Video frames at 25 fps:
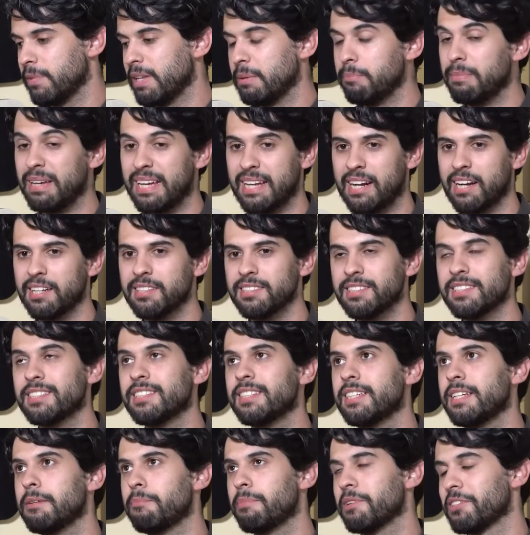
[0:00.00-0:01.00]

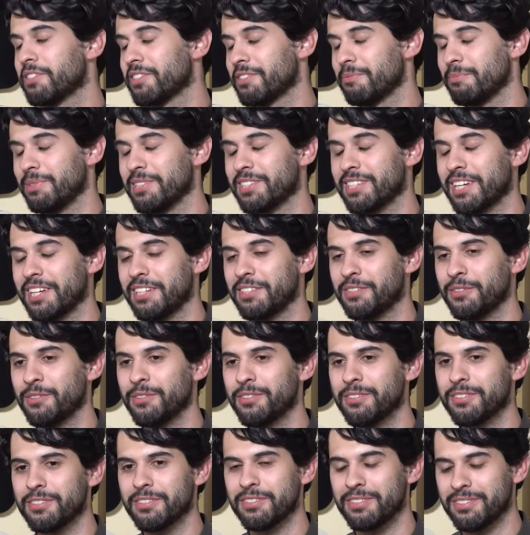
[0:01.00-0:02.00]
imigrantes e penso, penso uhum. que é
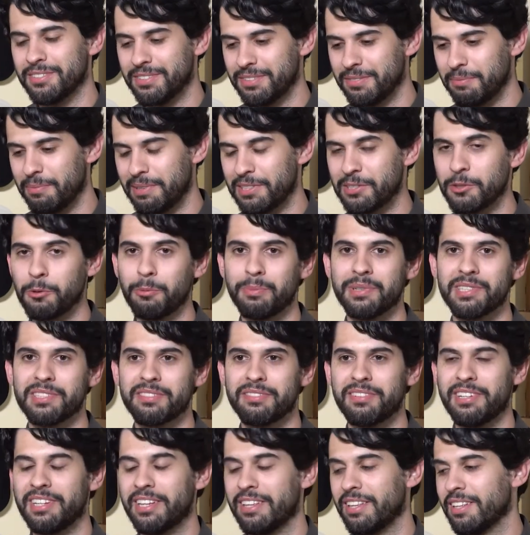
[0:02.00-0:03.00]
tudo. Peço desculpa
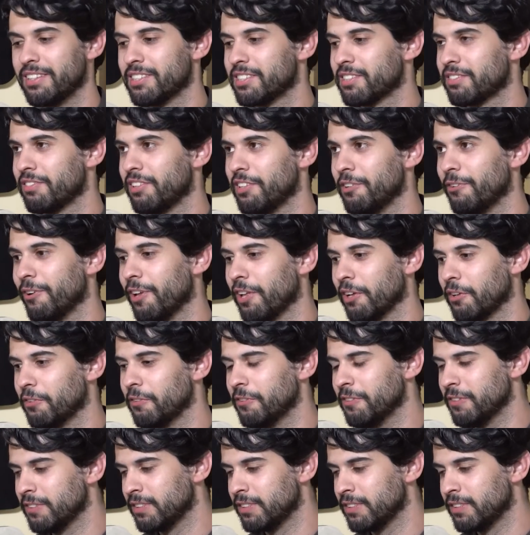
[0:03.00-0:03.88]
se, falha, se falhou algum.